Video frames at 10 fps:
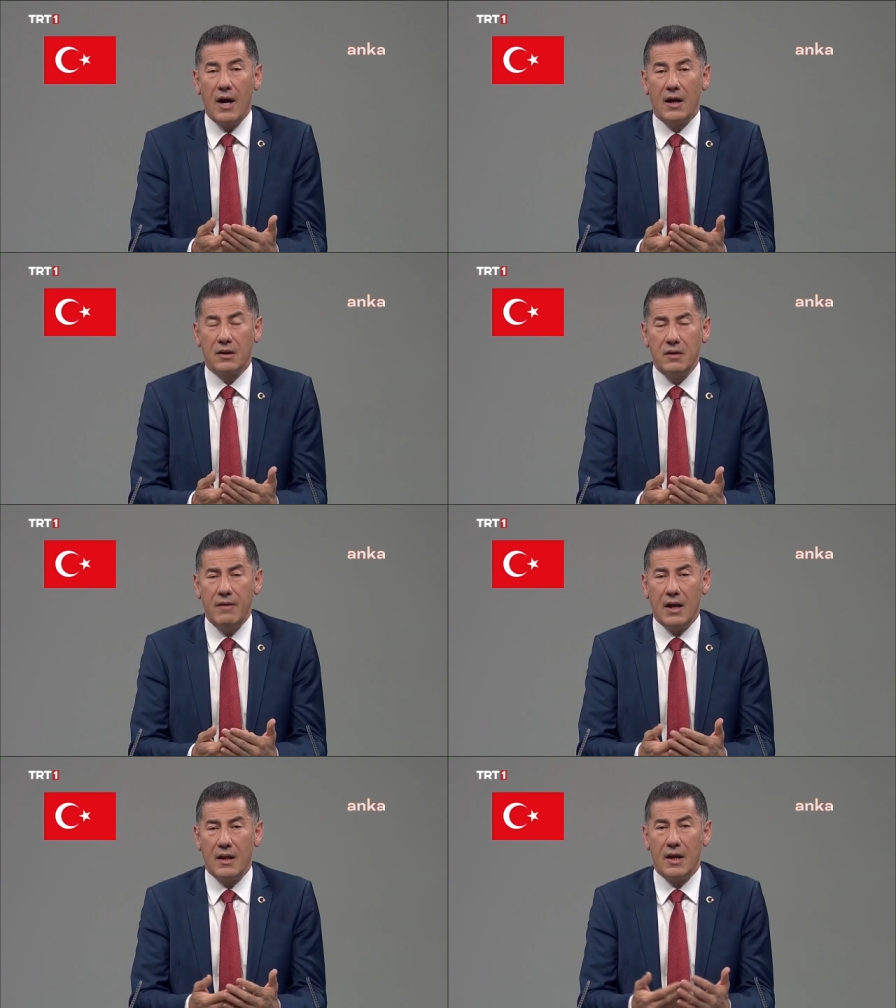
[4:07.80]
hayatını
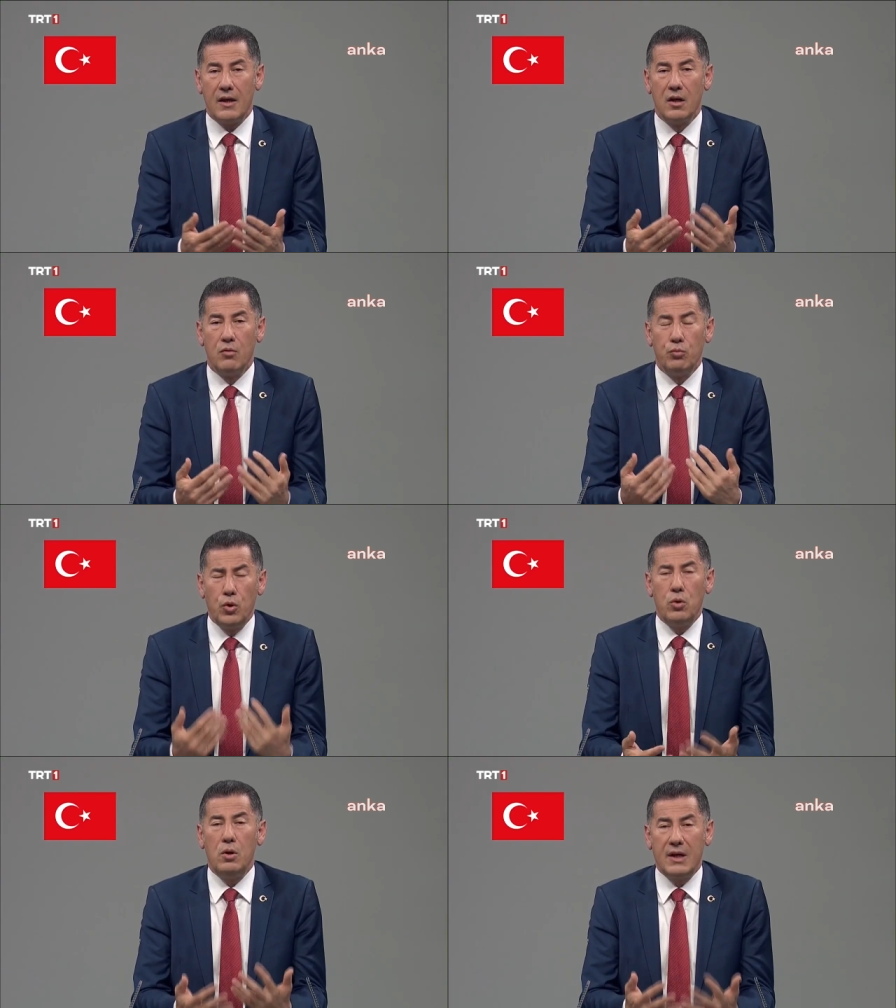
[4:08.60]
verenler,
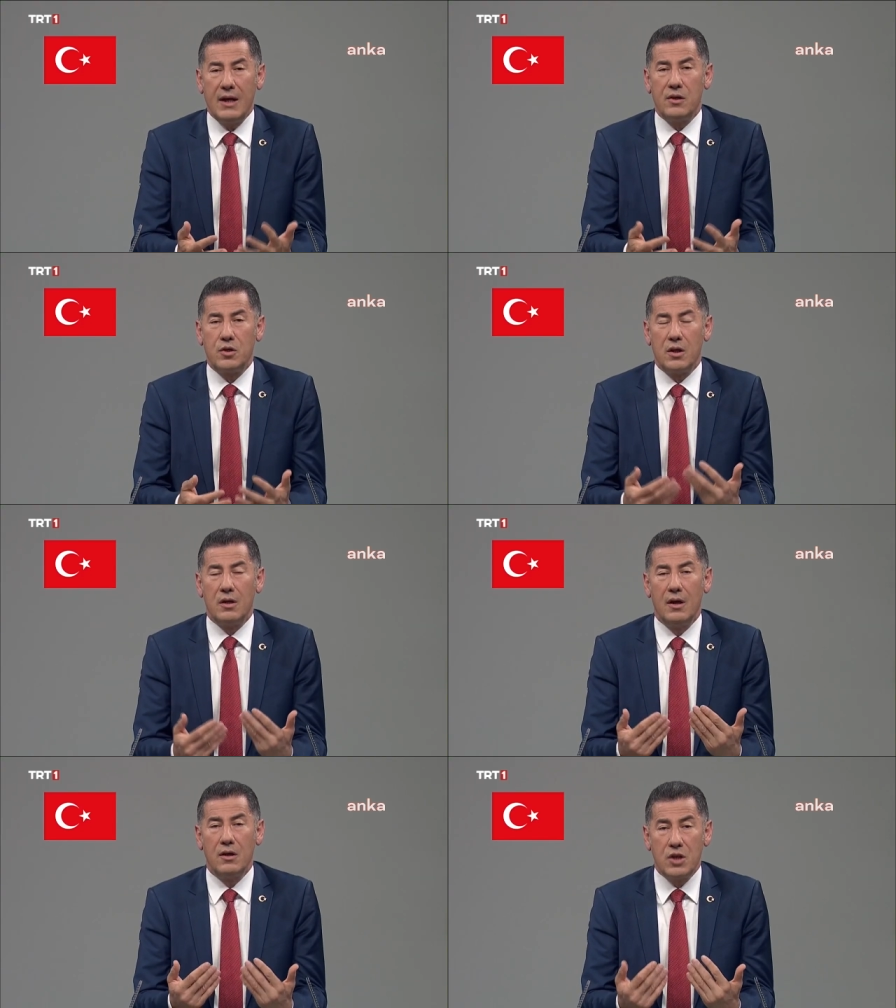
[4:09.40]
bu ülke
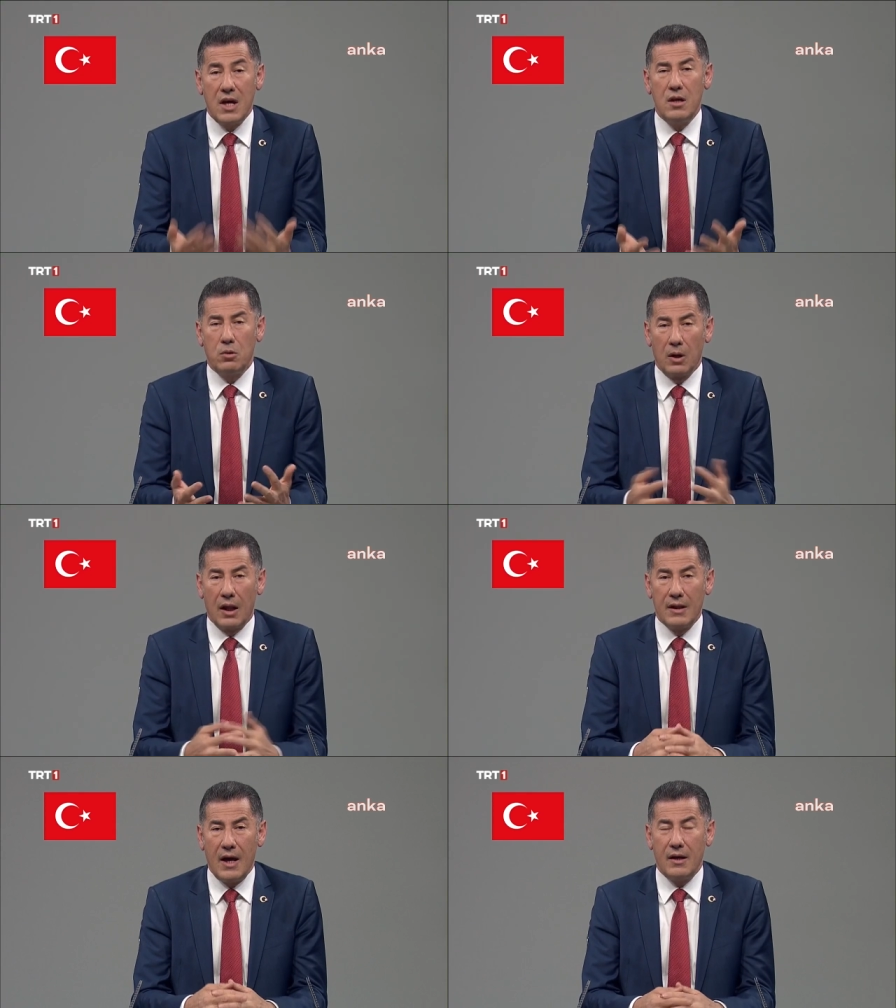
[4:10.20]
için şehit
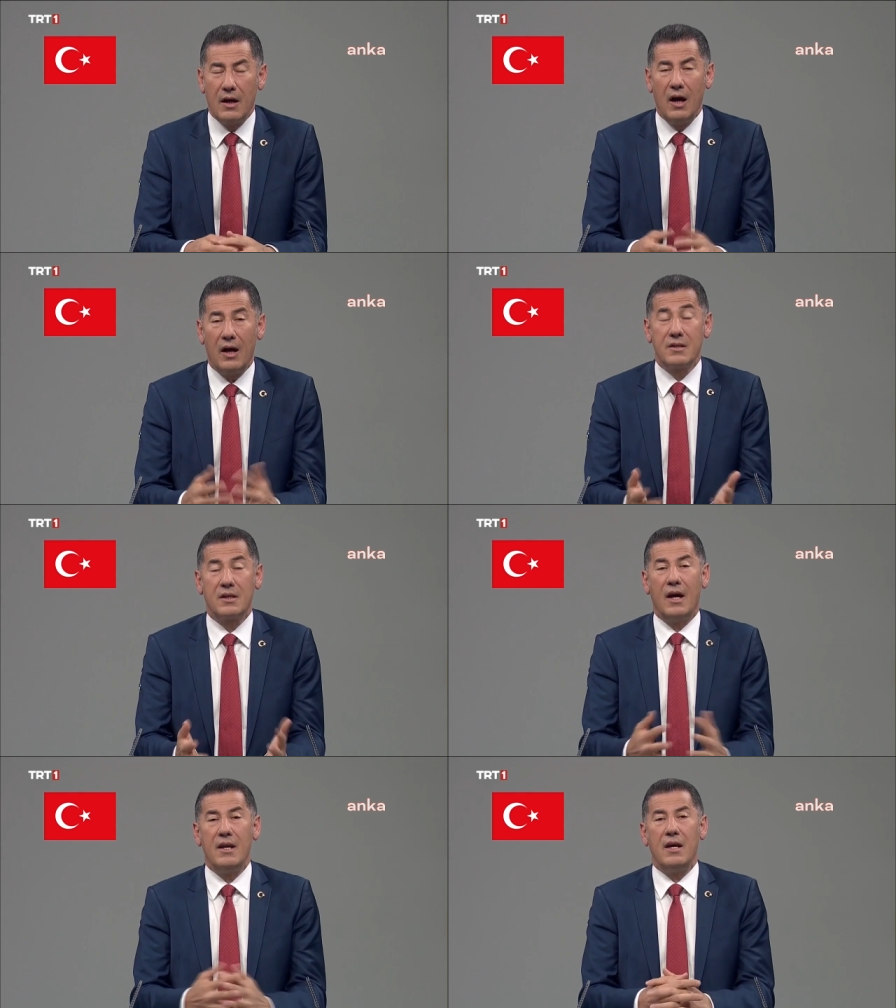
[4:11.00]
olanlar
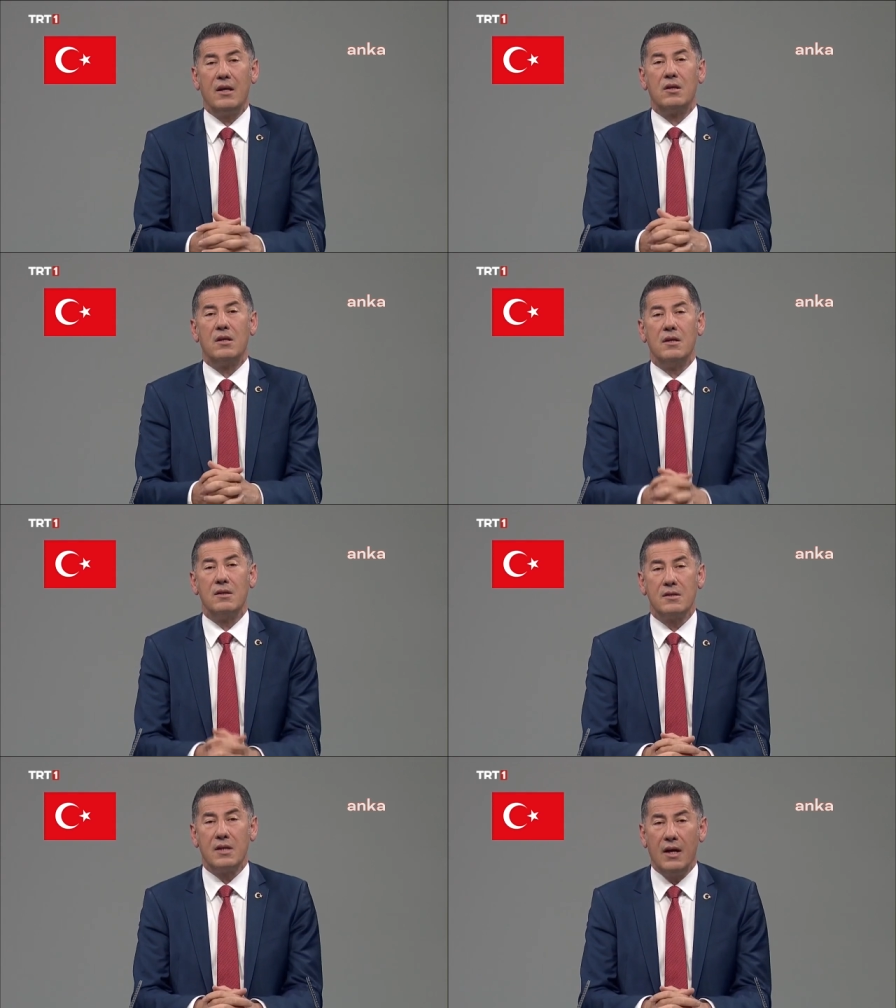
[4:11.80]
hastaneye
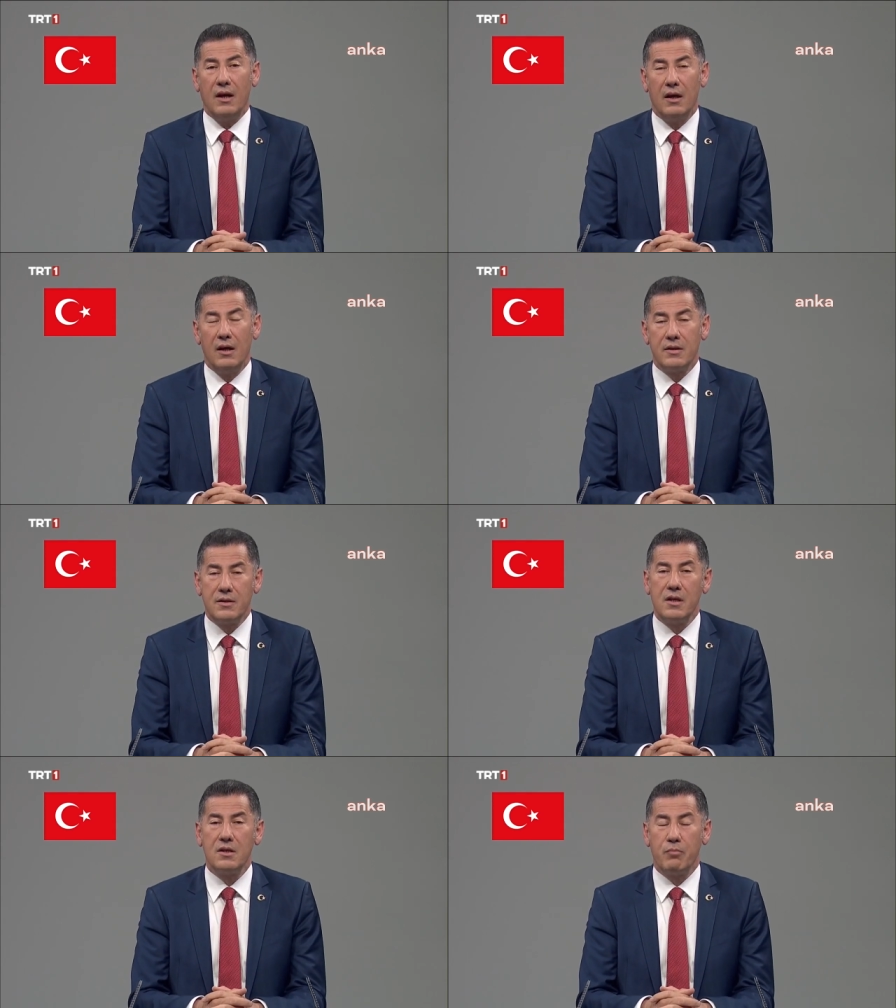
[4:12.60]
gittiğinizde
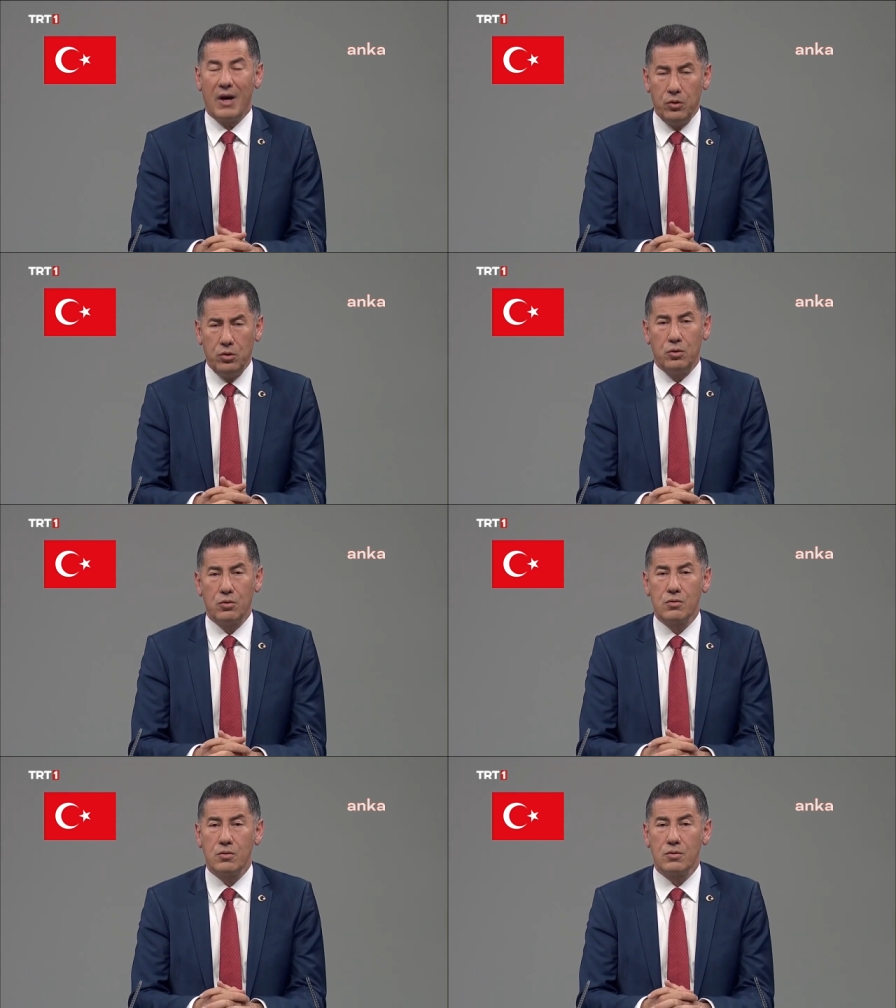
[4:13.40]
siz para
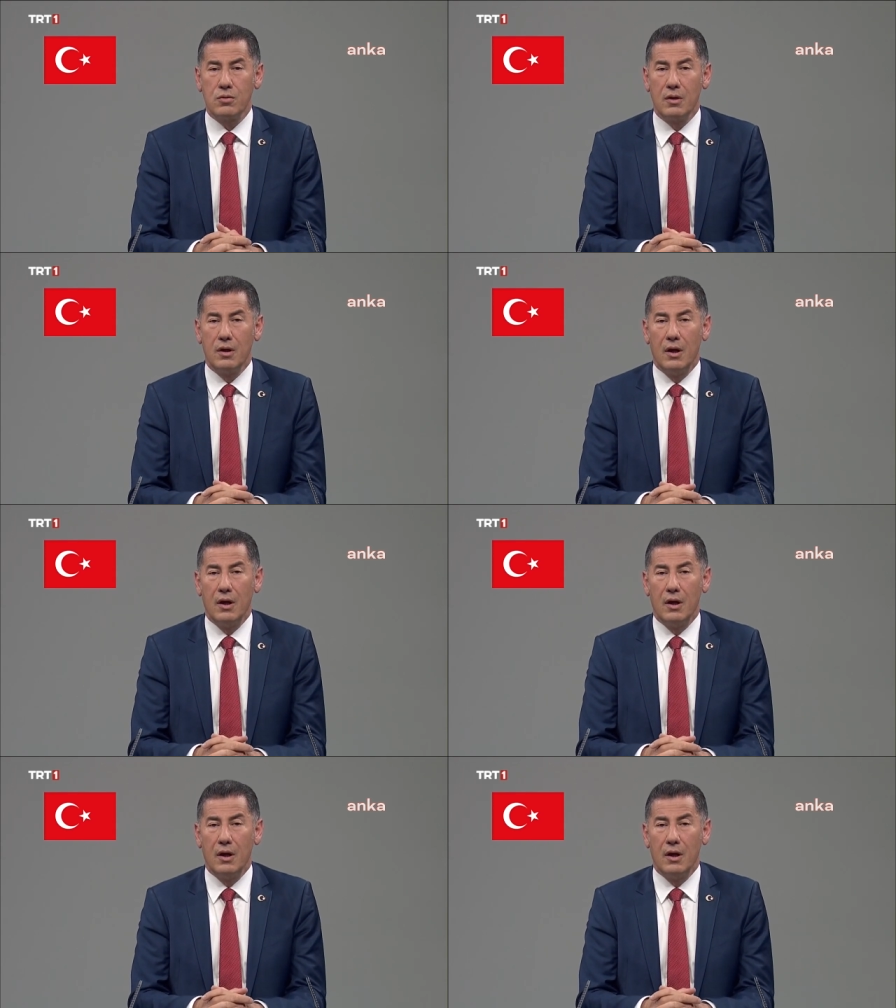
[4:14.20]
ödüyorsunuz.